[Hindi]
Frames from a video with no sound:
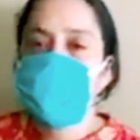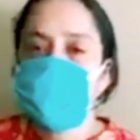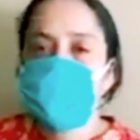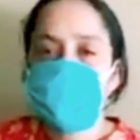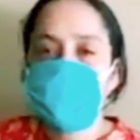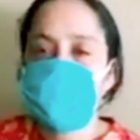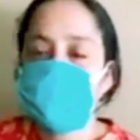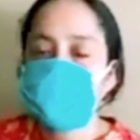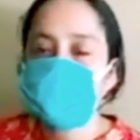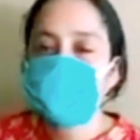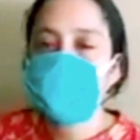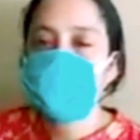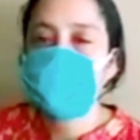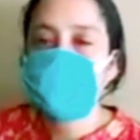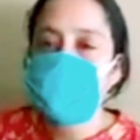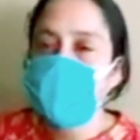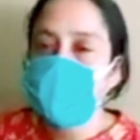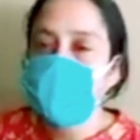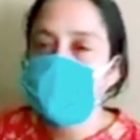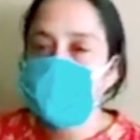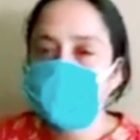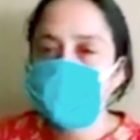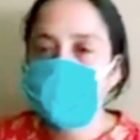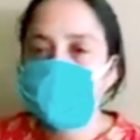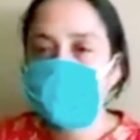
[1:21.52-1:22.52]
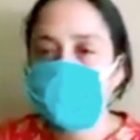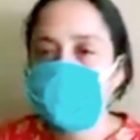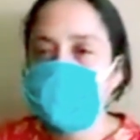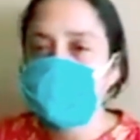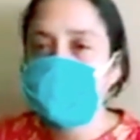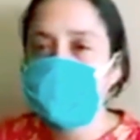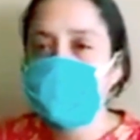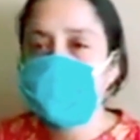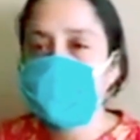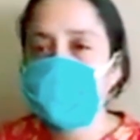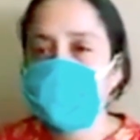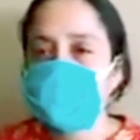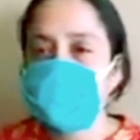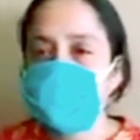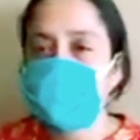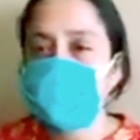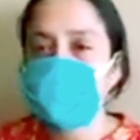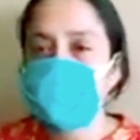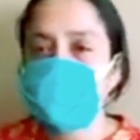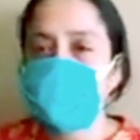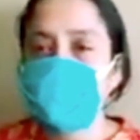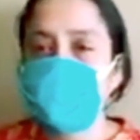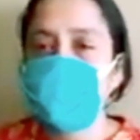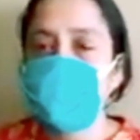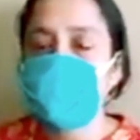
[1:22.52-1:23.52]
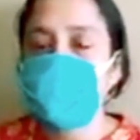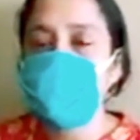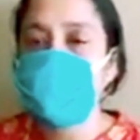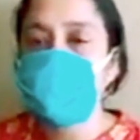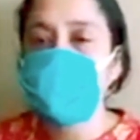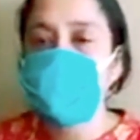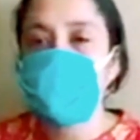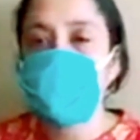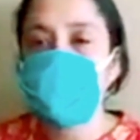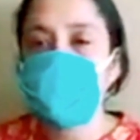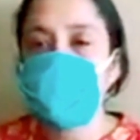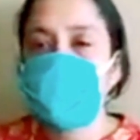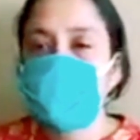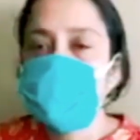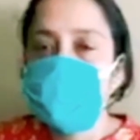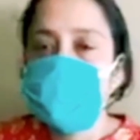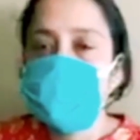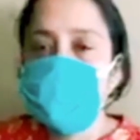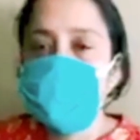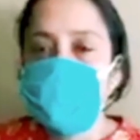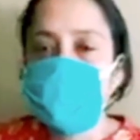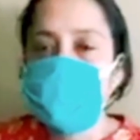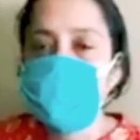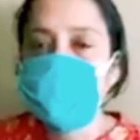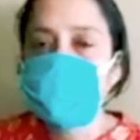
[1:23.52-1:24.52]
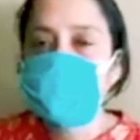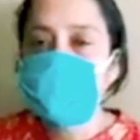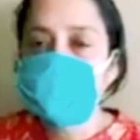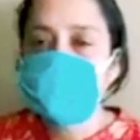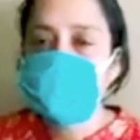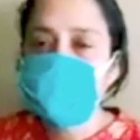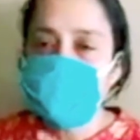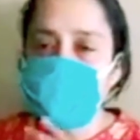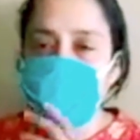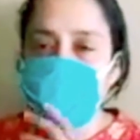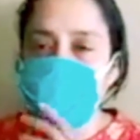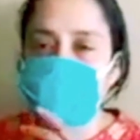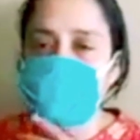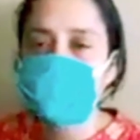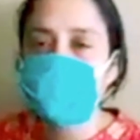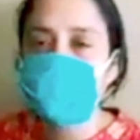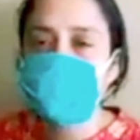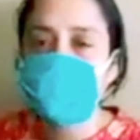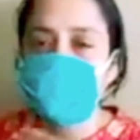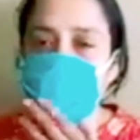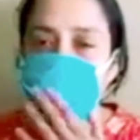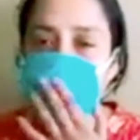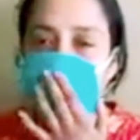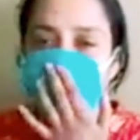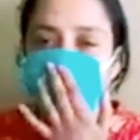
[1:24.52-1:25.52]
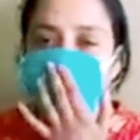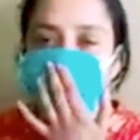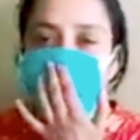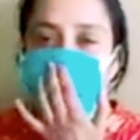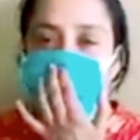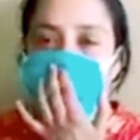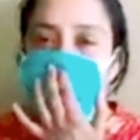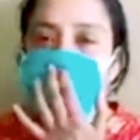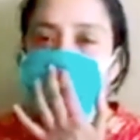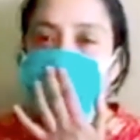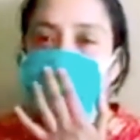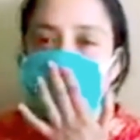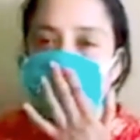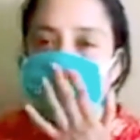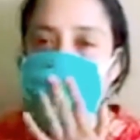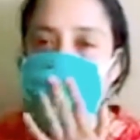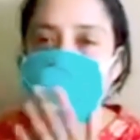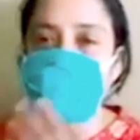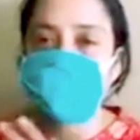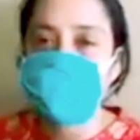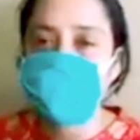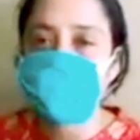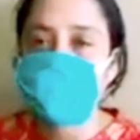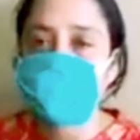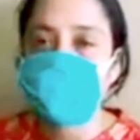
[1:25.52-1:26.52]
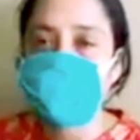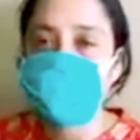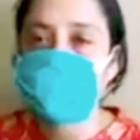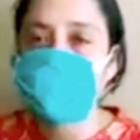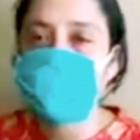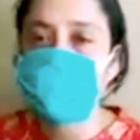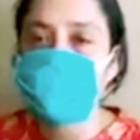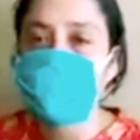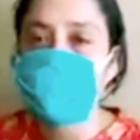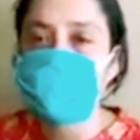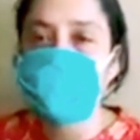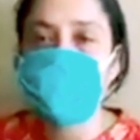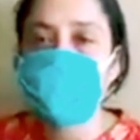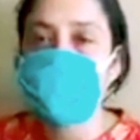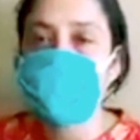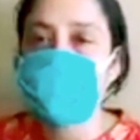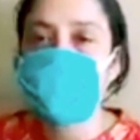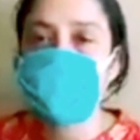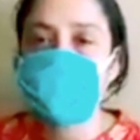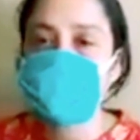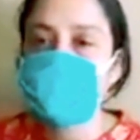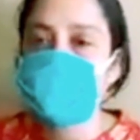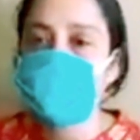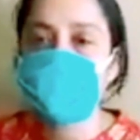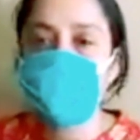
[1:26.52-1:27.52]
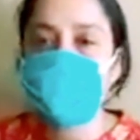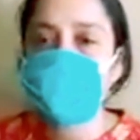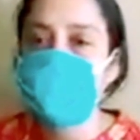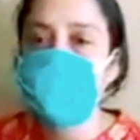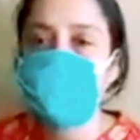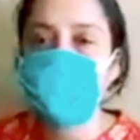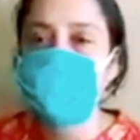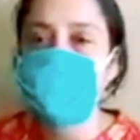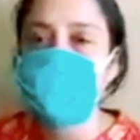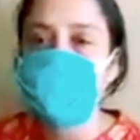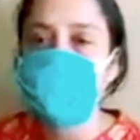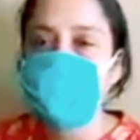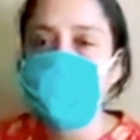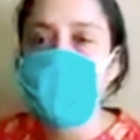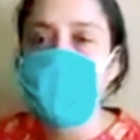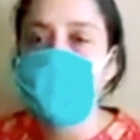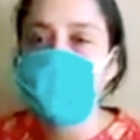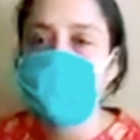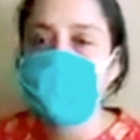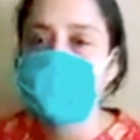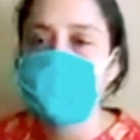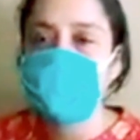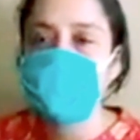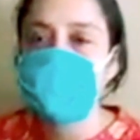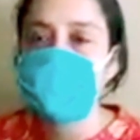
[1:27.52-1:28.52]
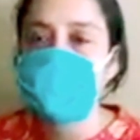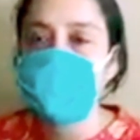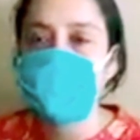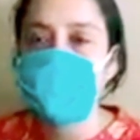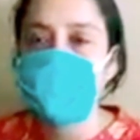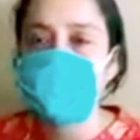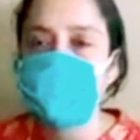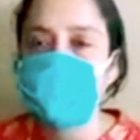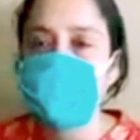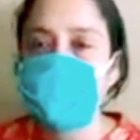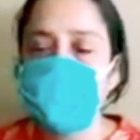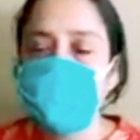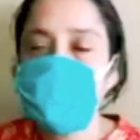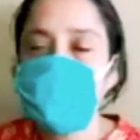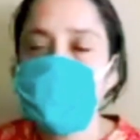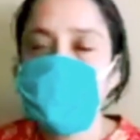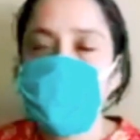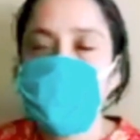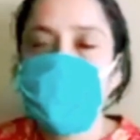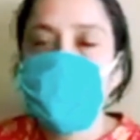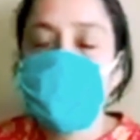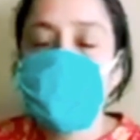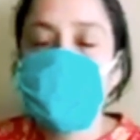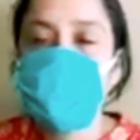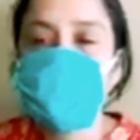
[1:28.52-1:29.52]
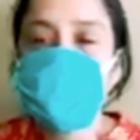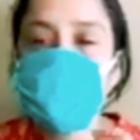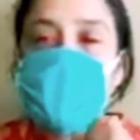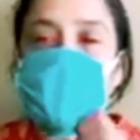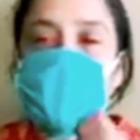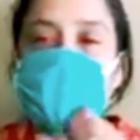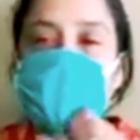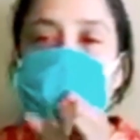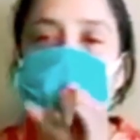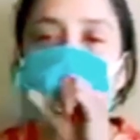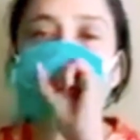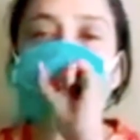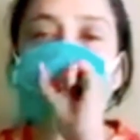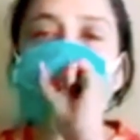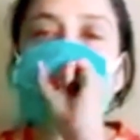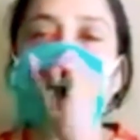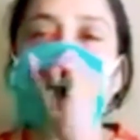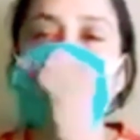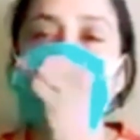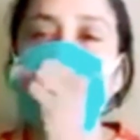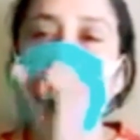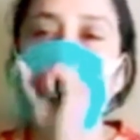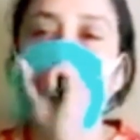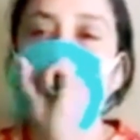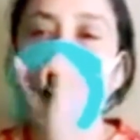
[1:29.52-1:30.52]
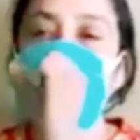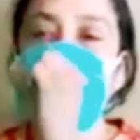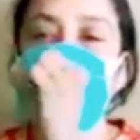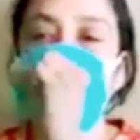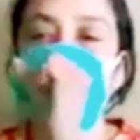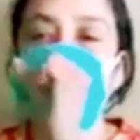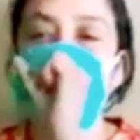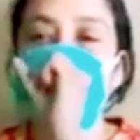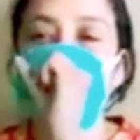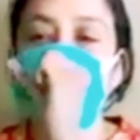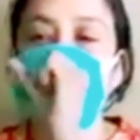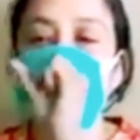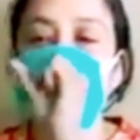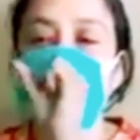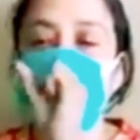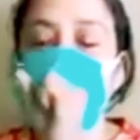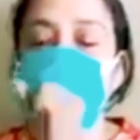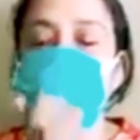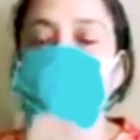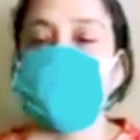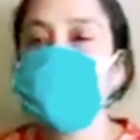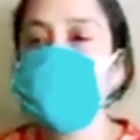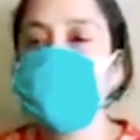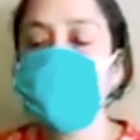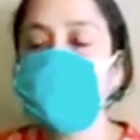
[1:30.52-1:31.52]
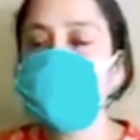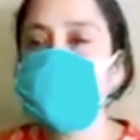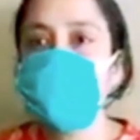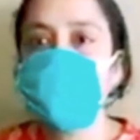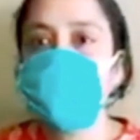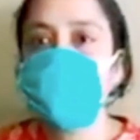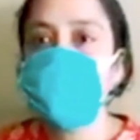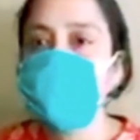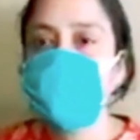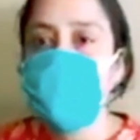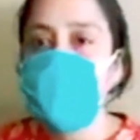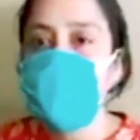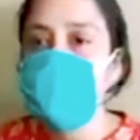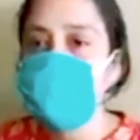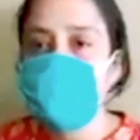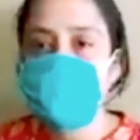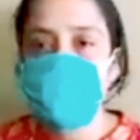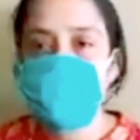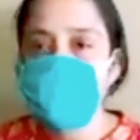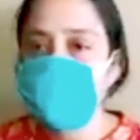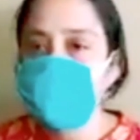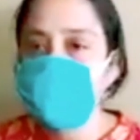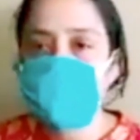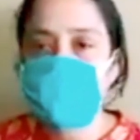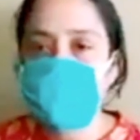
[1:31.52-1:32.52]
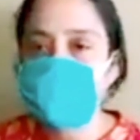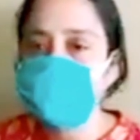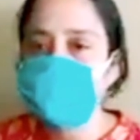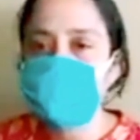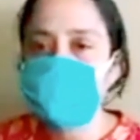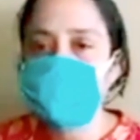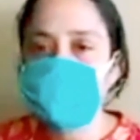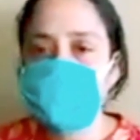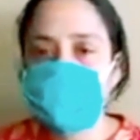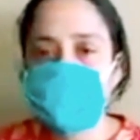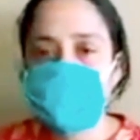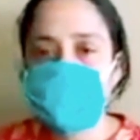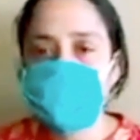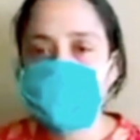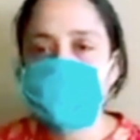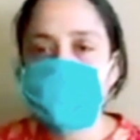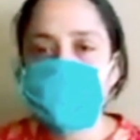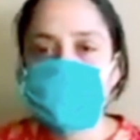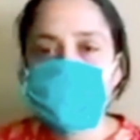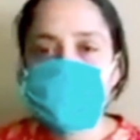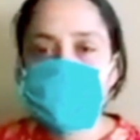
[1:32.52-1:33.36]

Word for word: कोई दवाई तक नहीं देना चाहता था पेशेंट मेरी मदर टचवुड बेटर कंडीशन में थी थोड़ी मेरे हस्बैंड बोल भी नहीं पा रहे थे उस समय तक इशारे से पानी का ऐसे ऐसे बताते थे लेकिन कोई उनको पानी नहीं पिलाता था सर